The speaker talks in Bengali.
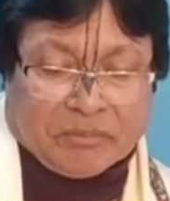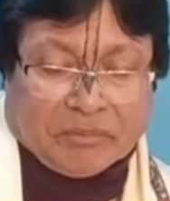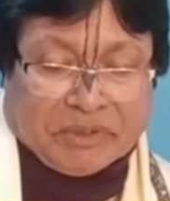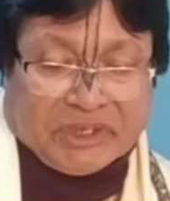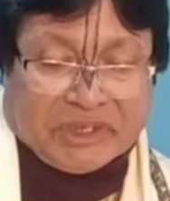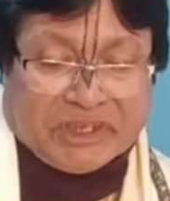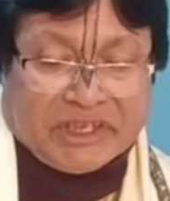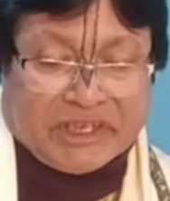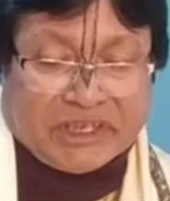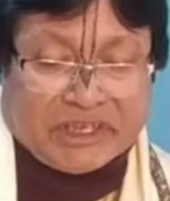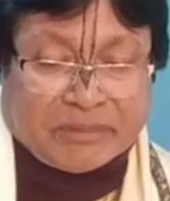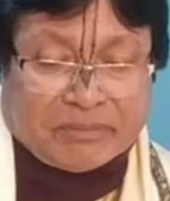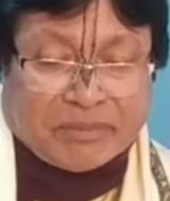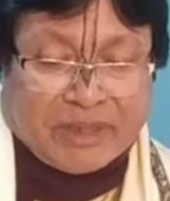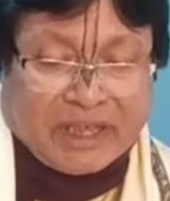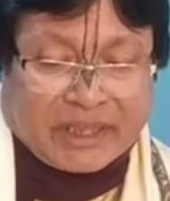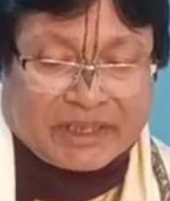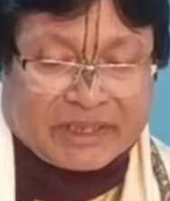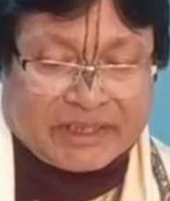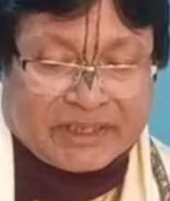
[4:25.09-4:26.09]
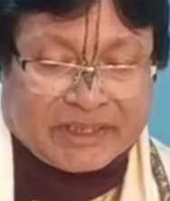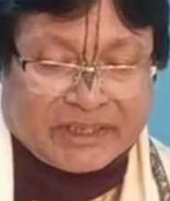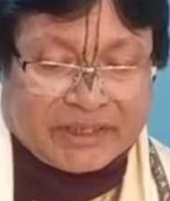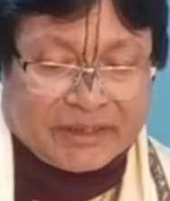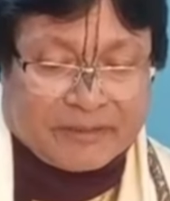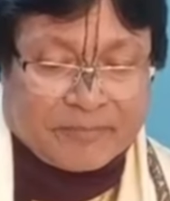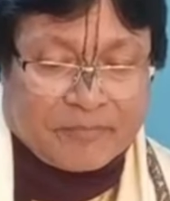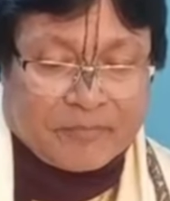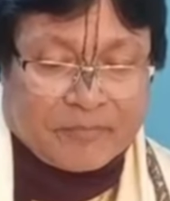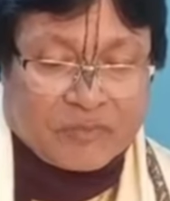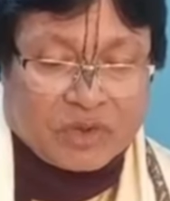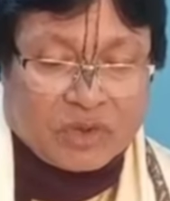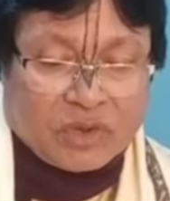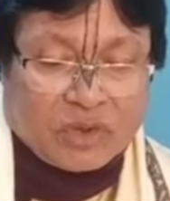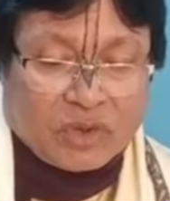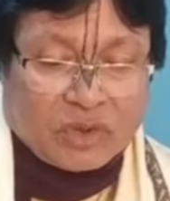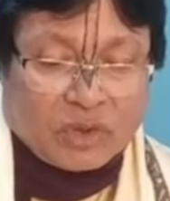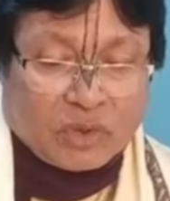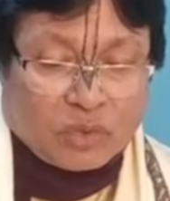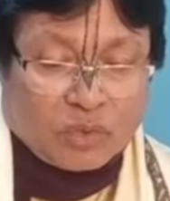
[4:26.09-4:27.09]
বিধি বা কি
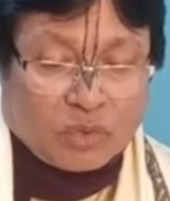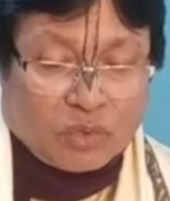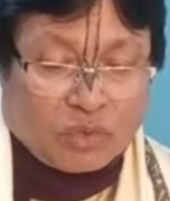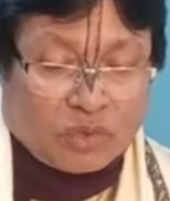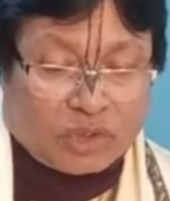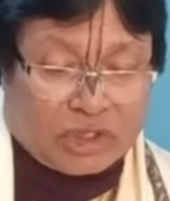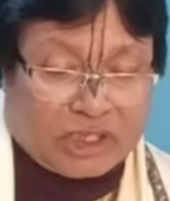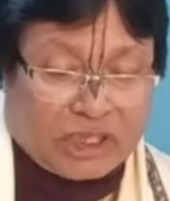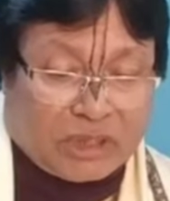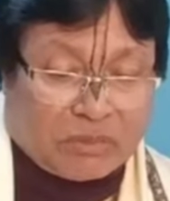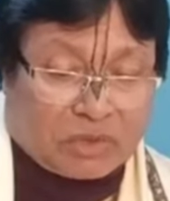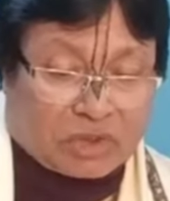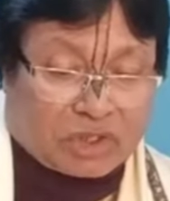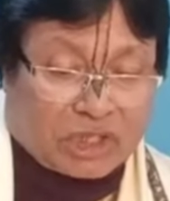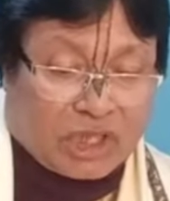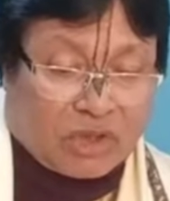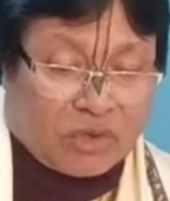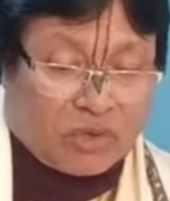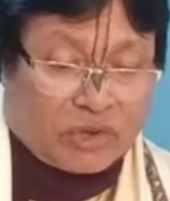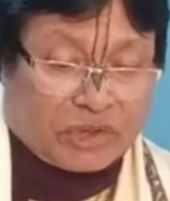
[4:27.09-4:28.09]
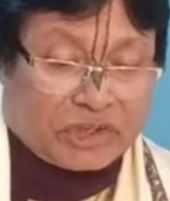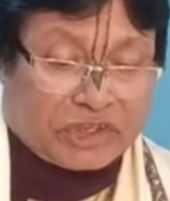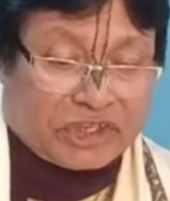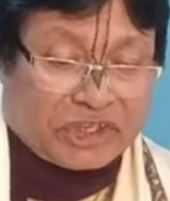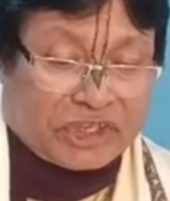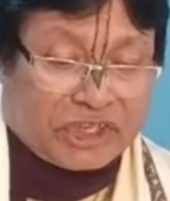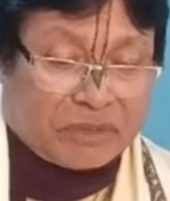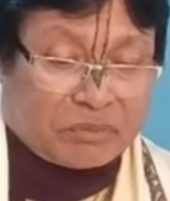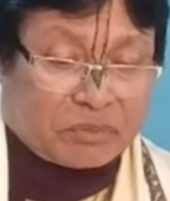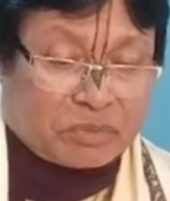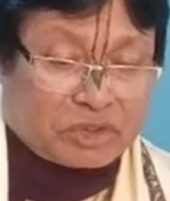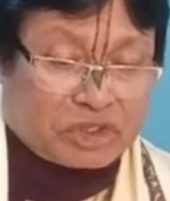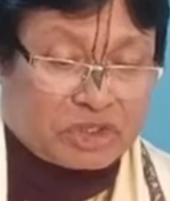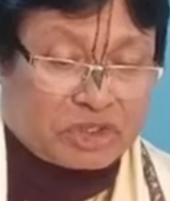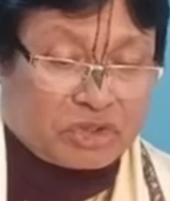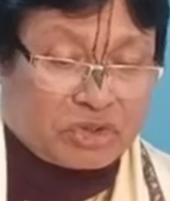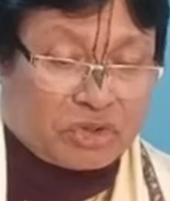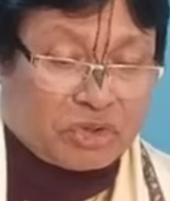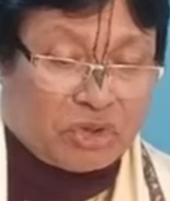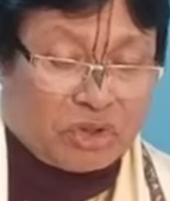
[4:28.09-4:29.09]
কোন দেবতা ওই দিনে
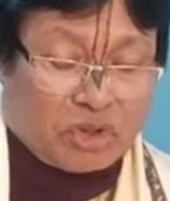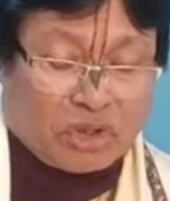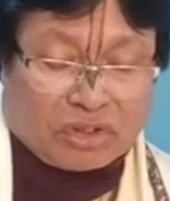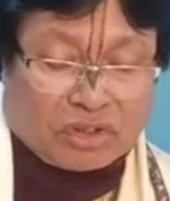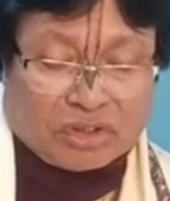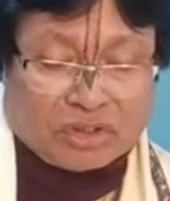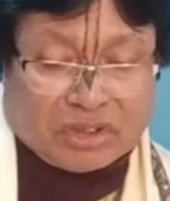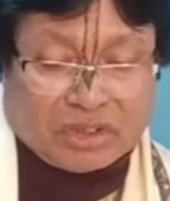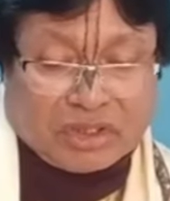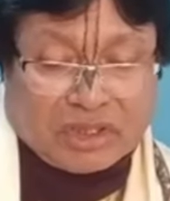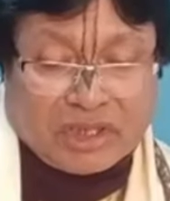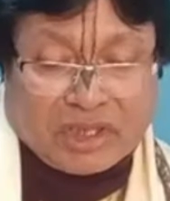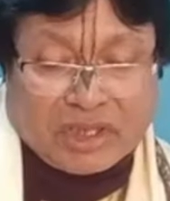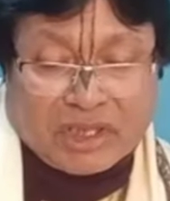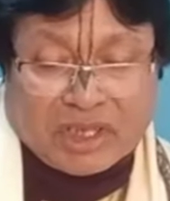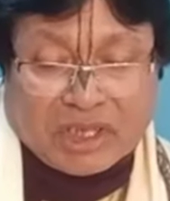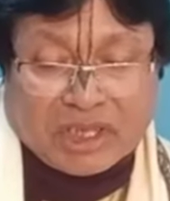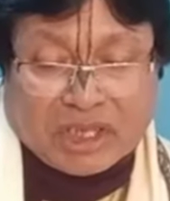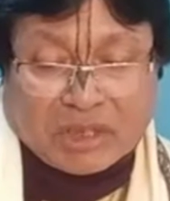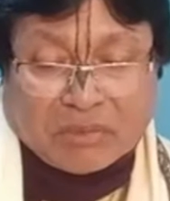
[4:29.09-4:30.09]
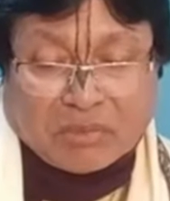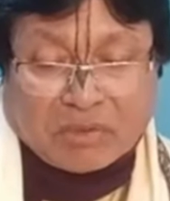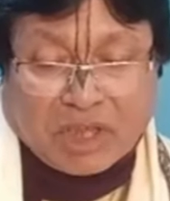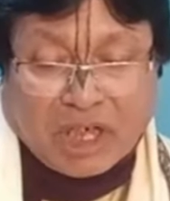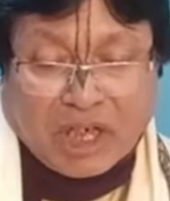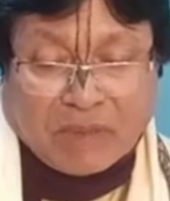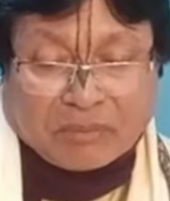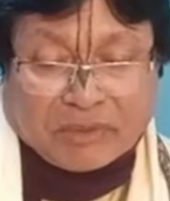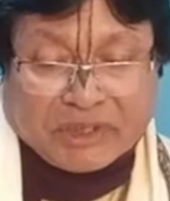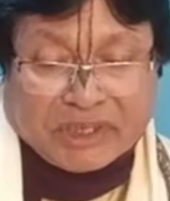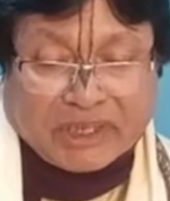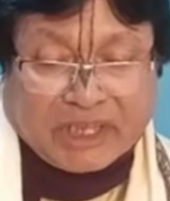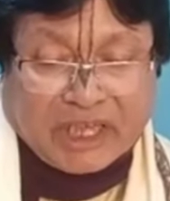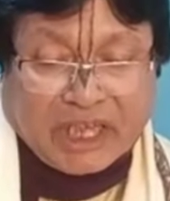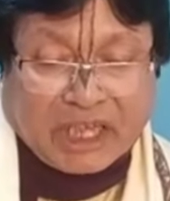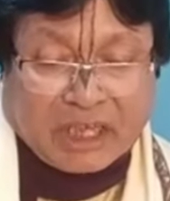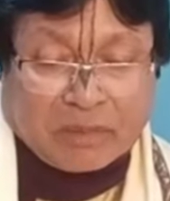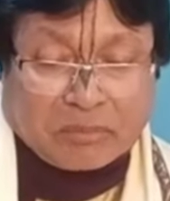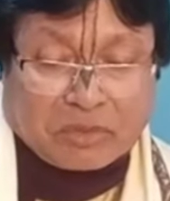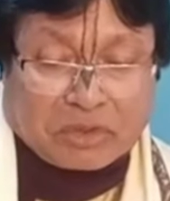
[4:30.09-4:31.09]
পূজিত হন এবং আপনি
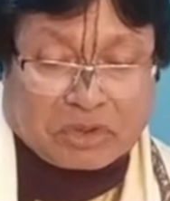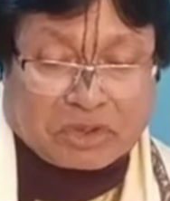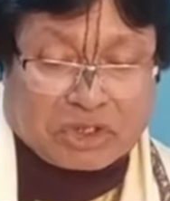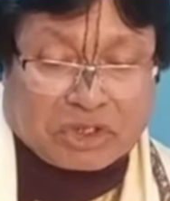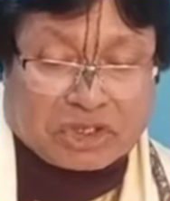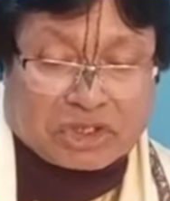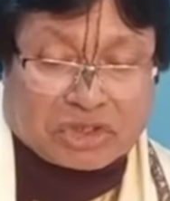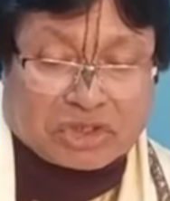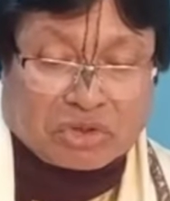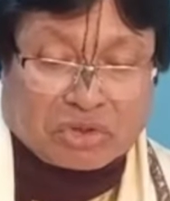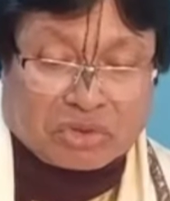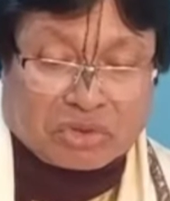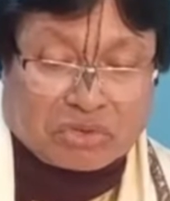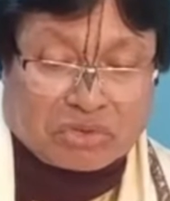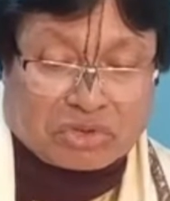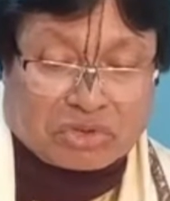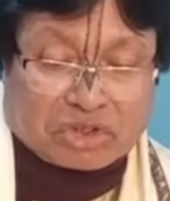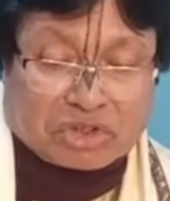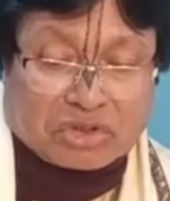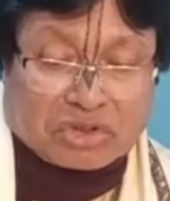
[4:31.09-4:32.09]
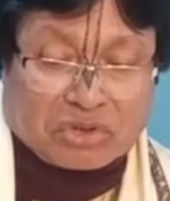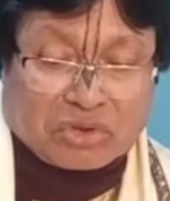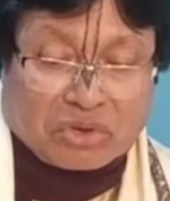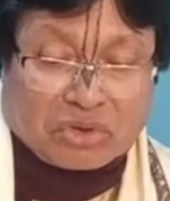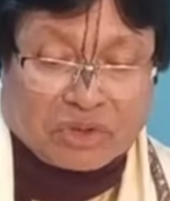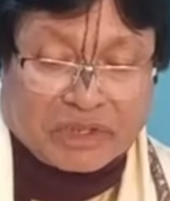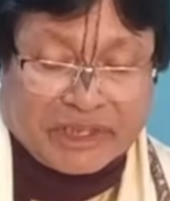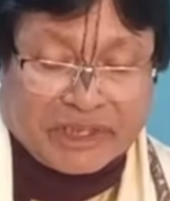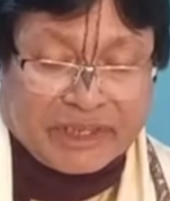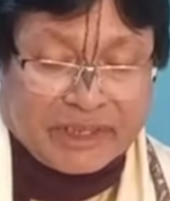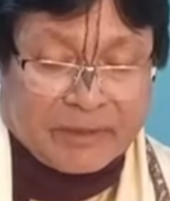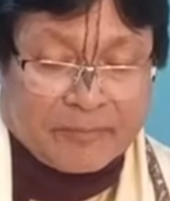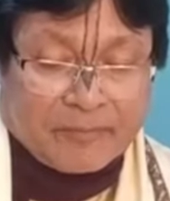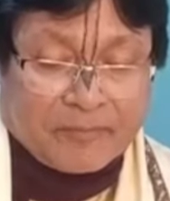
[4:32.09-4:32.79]
কার প্রতি সন্তুষ্ট হয়ে